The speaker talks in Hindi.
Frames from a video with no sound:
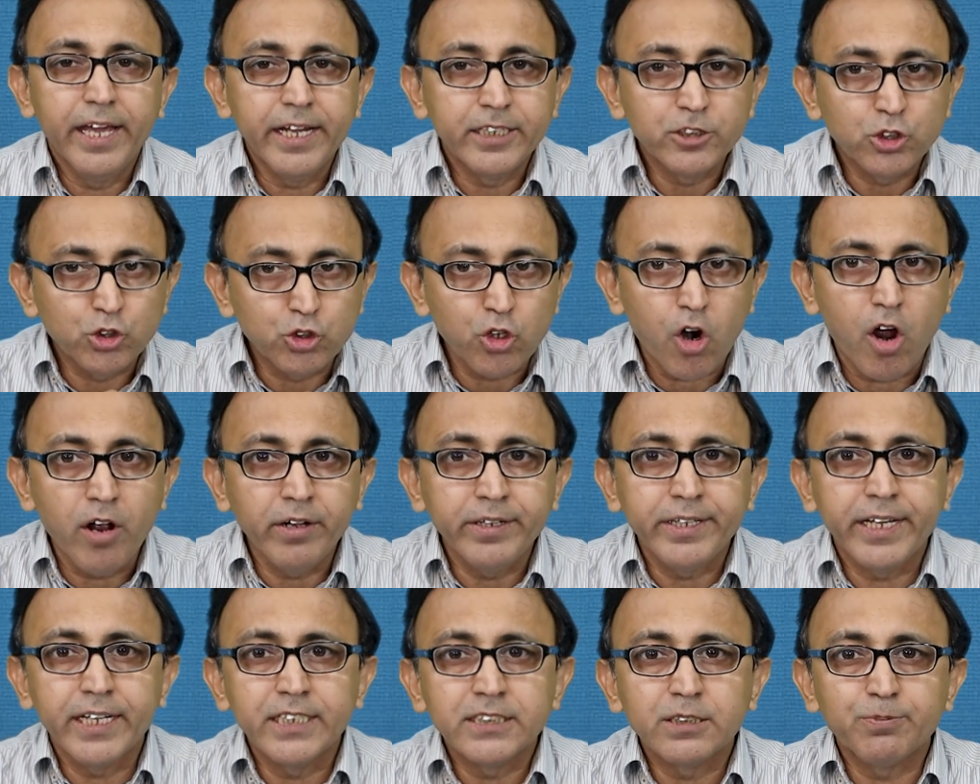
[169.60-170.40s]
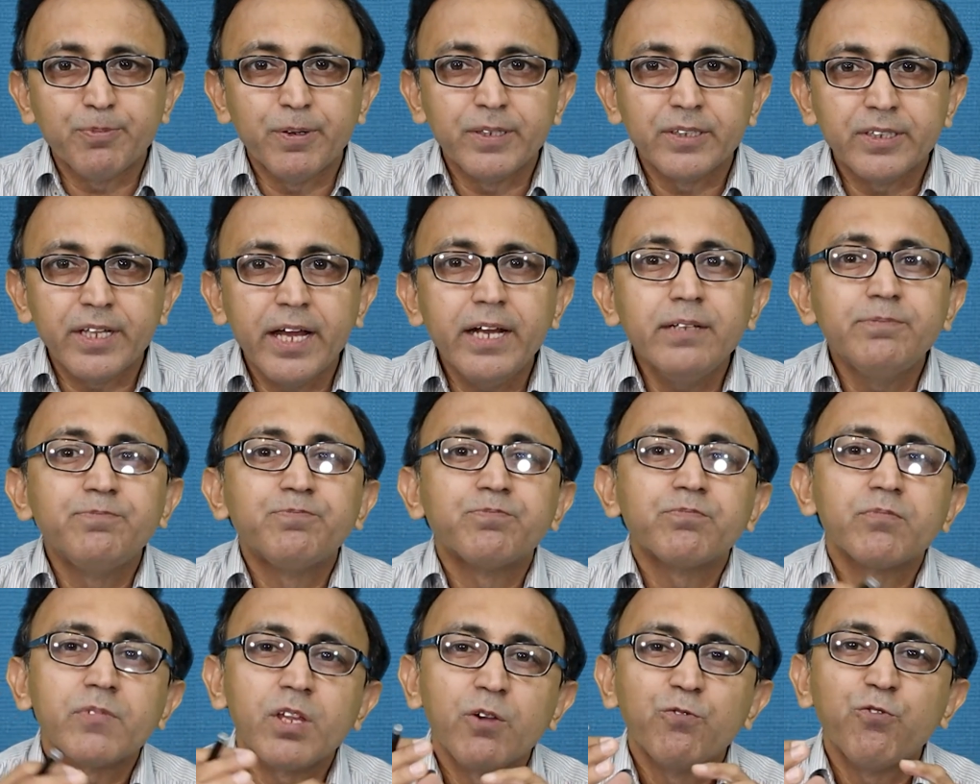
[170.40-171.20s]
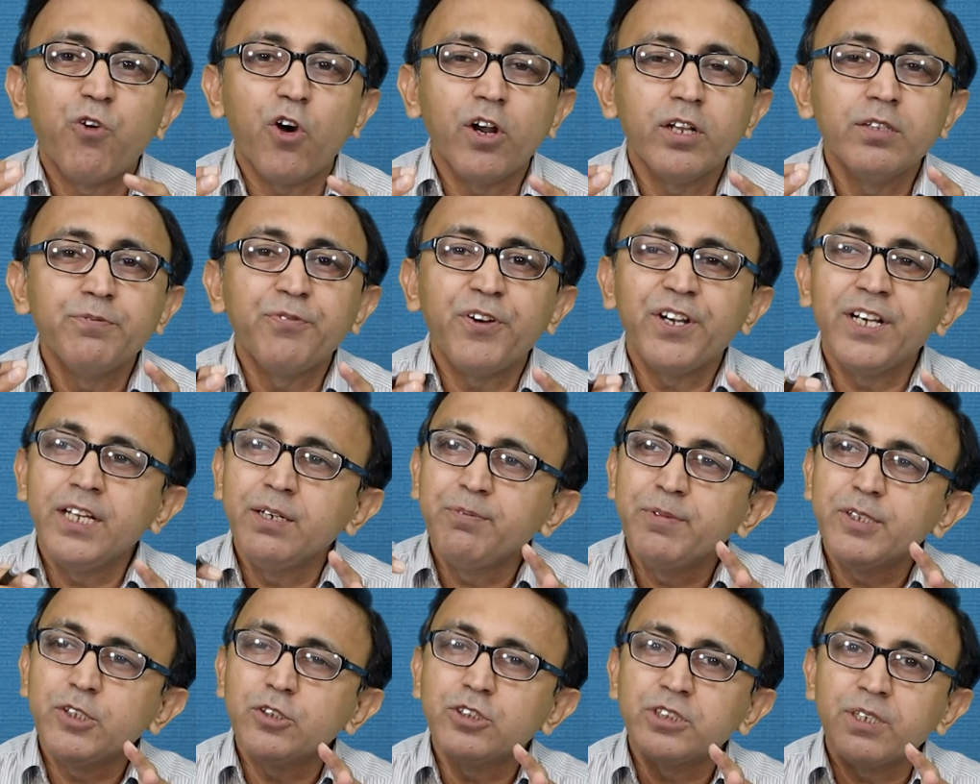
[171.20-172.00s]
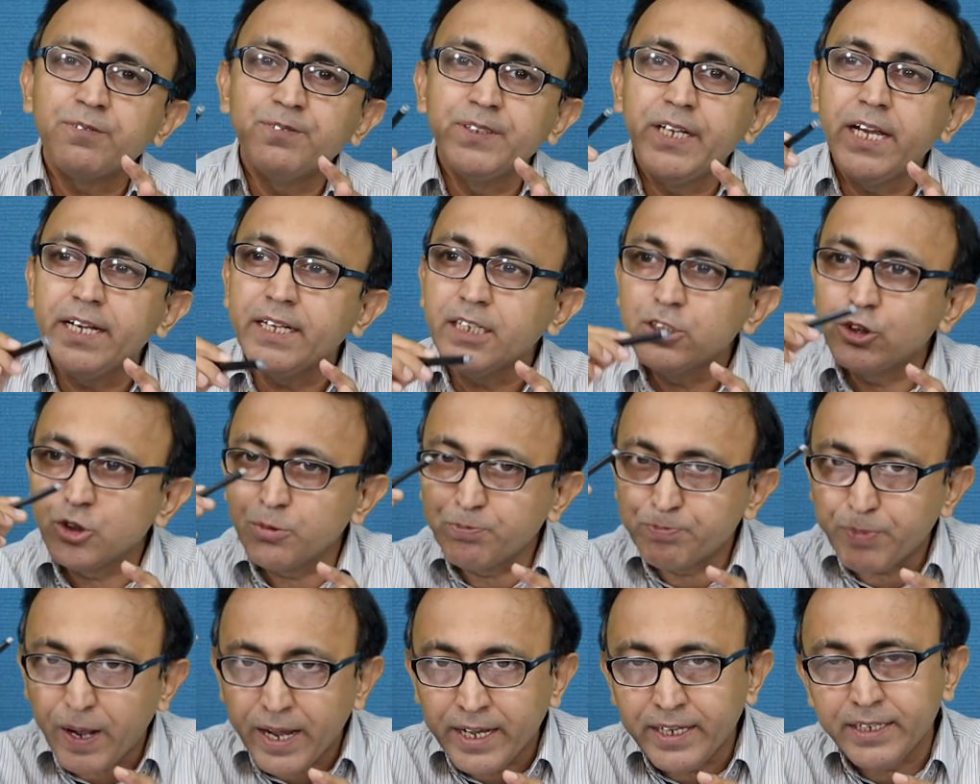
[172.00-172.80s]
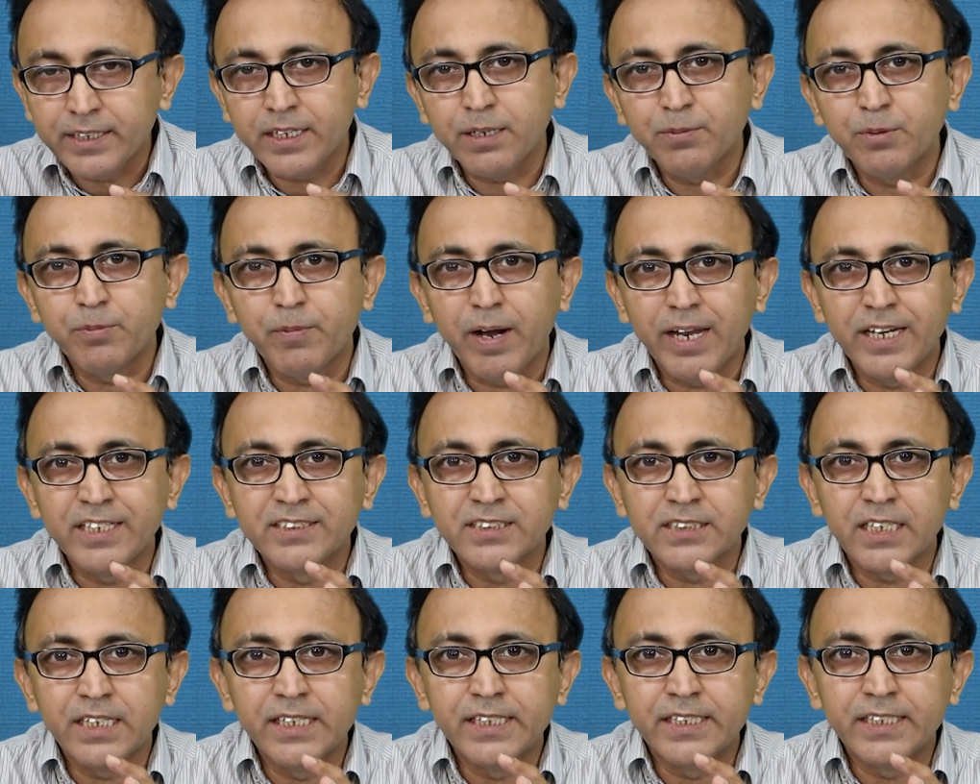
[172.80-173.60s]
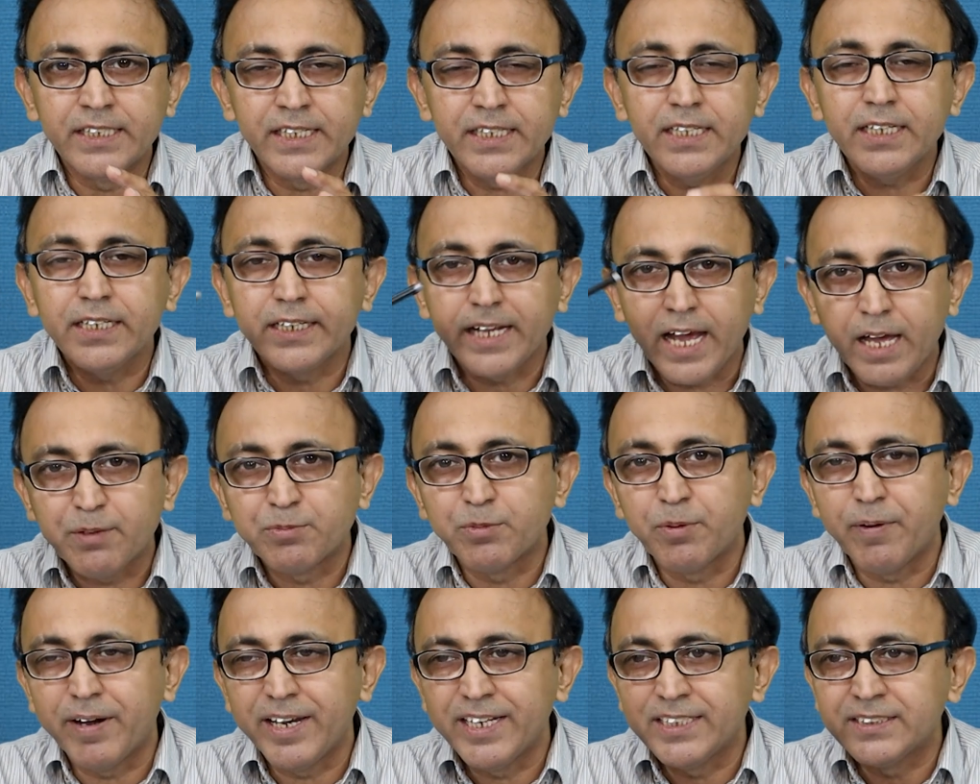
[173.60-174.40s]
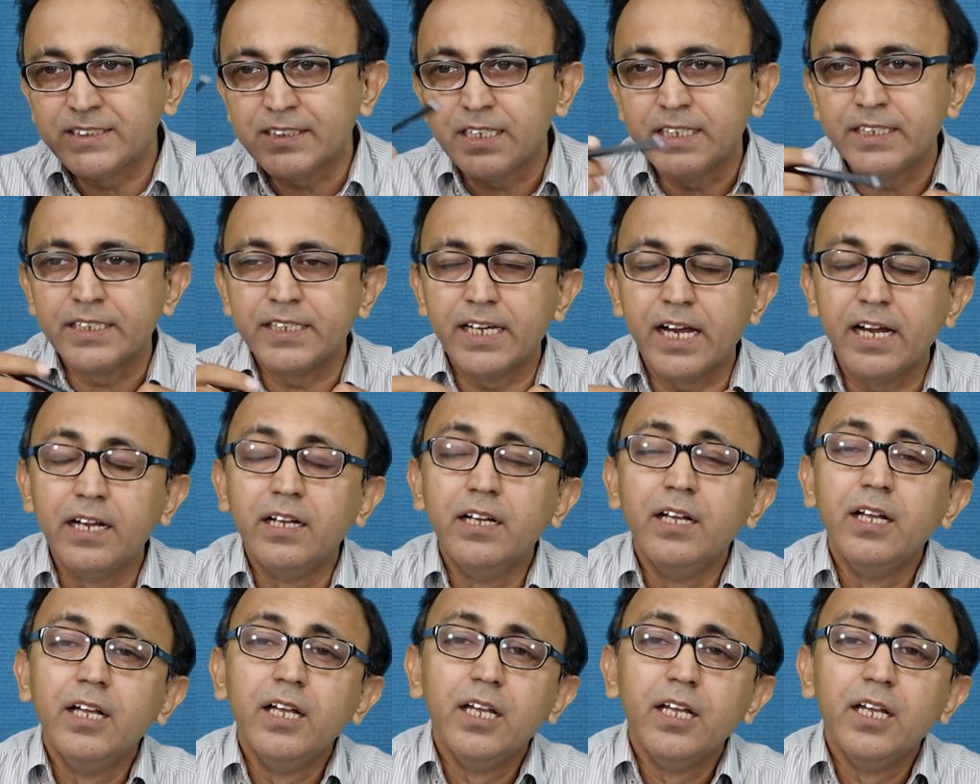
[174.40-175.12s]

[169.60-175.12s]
एक स्ट्रॉन्ग केस बनता है फ़ॉरन फंडिंग में तो सिर्फ यह है कि जो बाहर के ममालिक से ली गई है ना गैर ममालिक से ली गया